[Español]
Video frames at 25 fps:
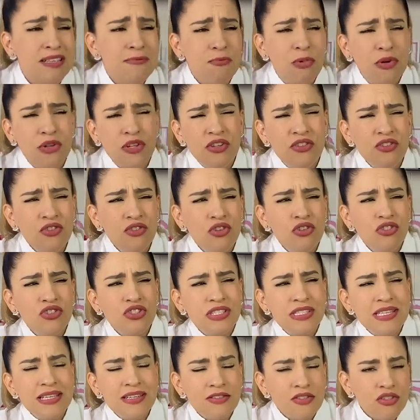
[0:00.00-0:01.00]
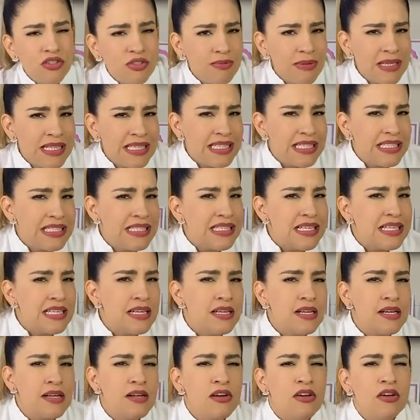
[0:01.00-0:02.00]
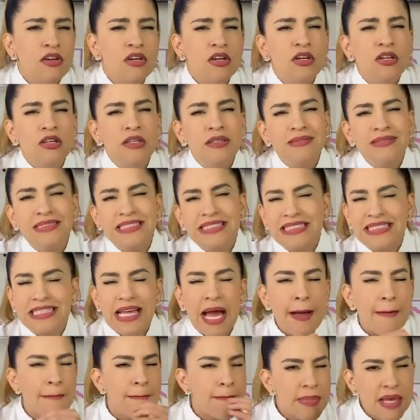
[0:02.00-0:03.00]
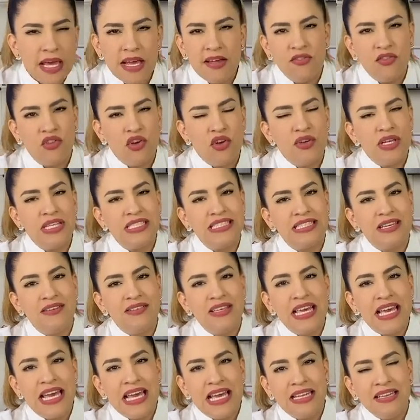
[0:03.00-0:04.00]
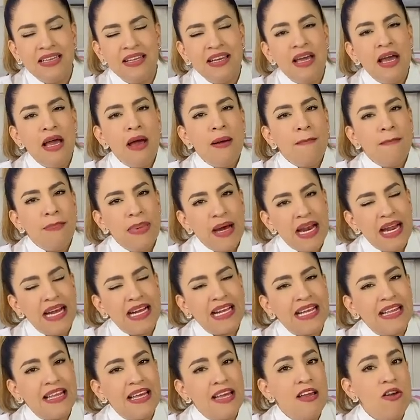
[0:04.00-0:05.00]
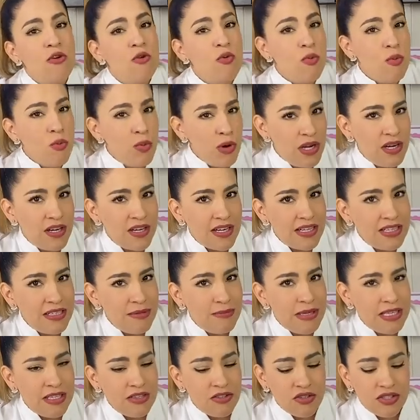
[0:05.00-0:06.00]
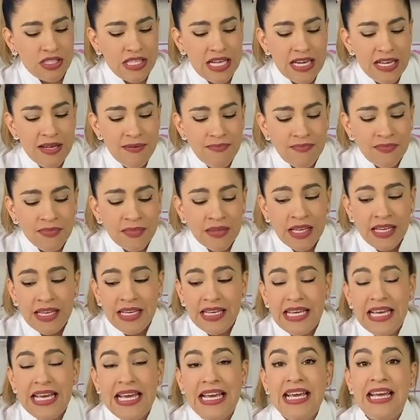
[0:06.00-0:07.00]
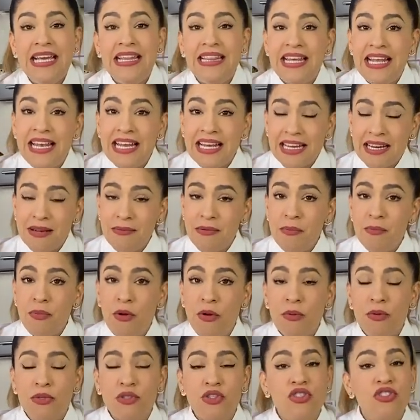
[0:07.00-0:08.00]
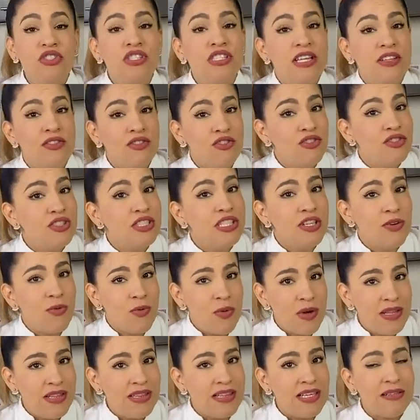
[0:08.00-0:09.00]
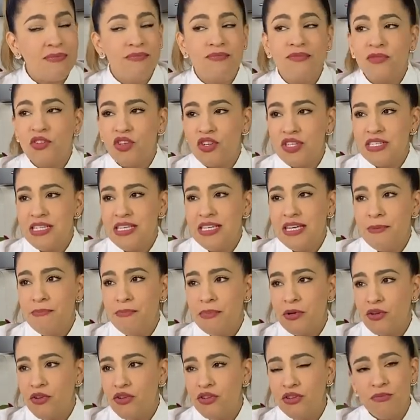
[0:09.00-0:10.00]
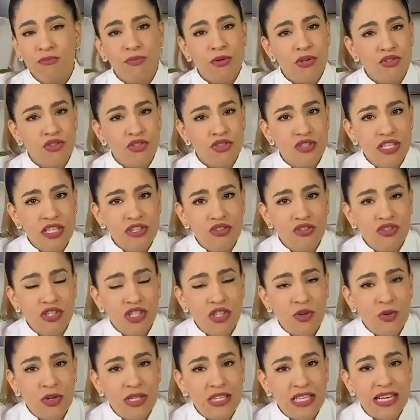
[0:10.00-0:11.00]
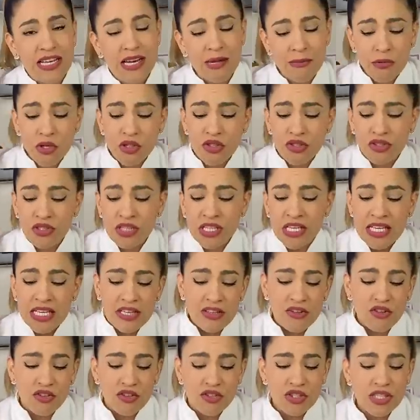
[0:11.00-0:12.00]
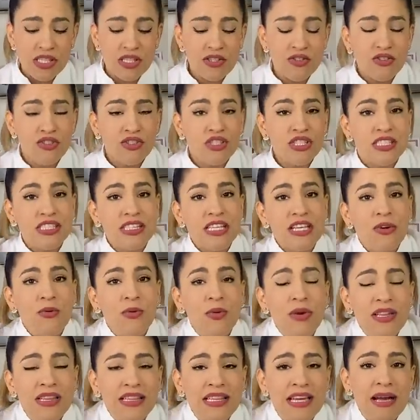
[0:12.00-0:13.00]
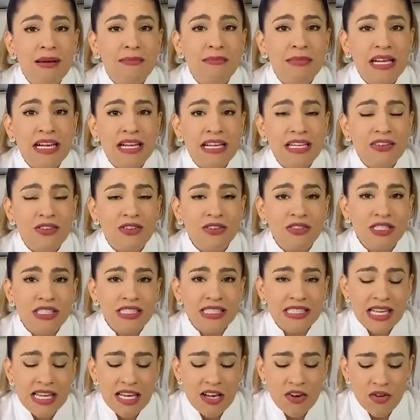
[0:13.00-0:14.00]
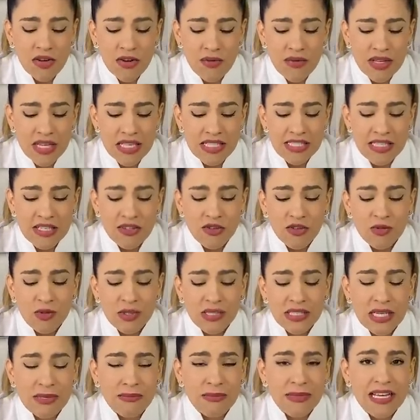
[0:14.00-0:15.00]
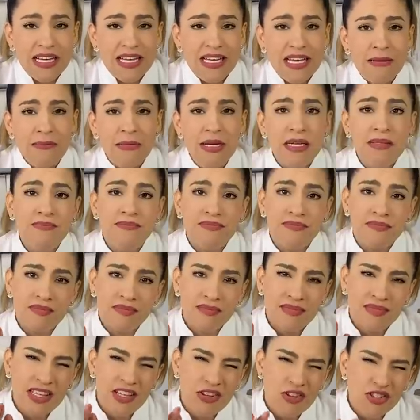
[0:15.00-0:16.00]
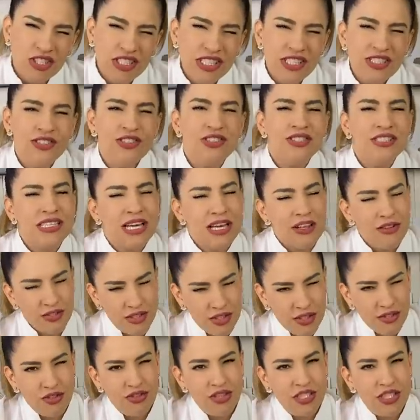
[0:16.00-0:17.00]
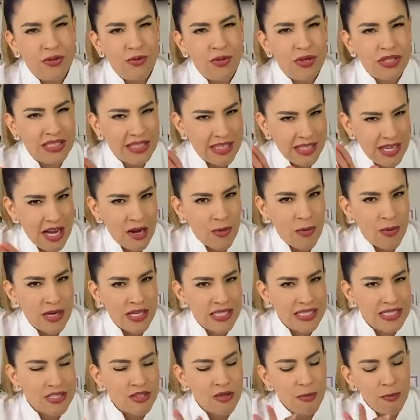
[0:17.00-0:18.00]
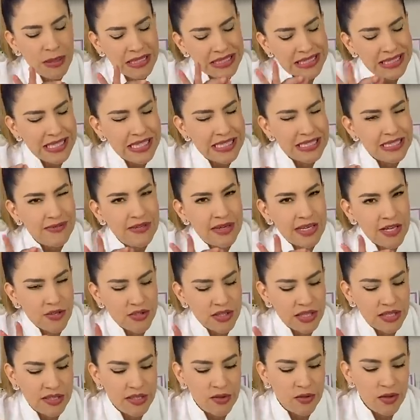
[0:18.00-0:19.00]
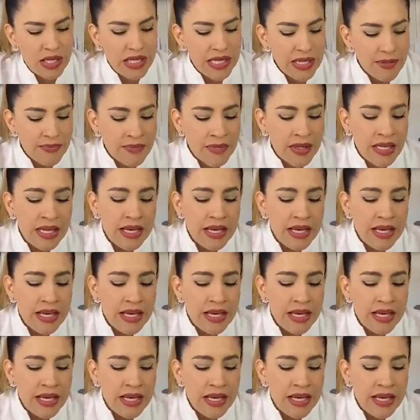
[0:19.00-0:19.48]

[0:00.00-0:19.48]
Si pueden 225, también todavía está bien para que dé un buen rendimiento, ¿sale? Y de la crema en polvo son 150, no les dije, perdón, pero son 150 gramos. 250 mililitros de lo que viene siendo nuestra media crema de 200 a 250, acuérdense, no pasa nada si varió tantito ahí.